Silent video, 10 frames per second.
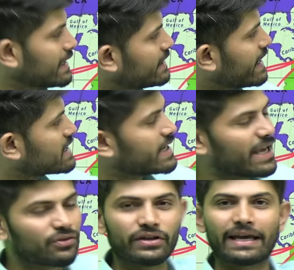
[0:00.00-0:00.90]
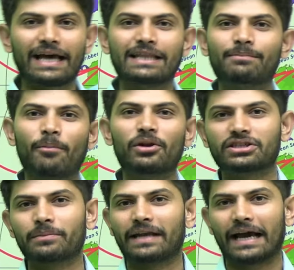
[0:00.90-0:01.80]
तीन देश नहीं दुनिया की आधी
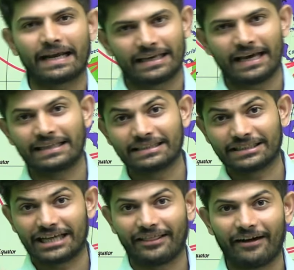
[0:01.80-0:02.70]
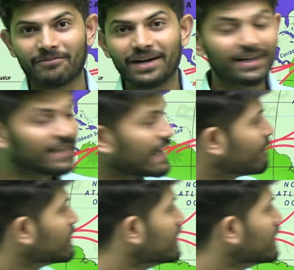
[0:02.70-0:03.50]
पॉपुलेशन बिठा के रखी आधी से ज्यादा ठीक है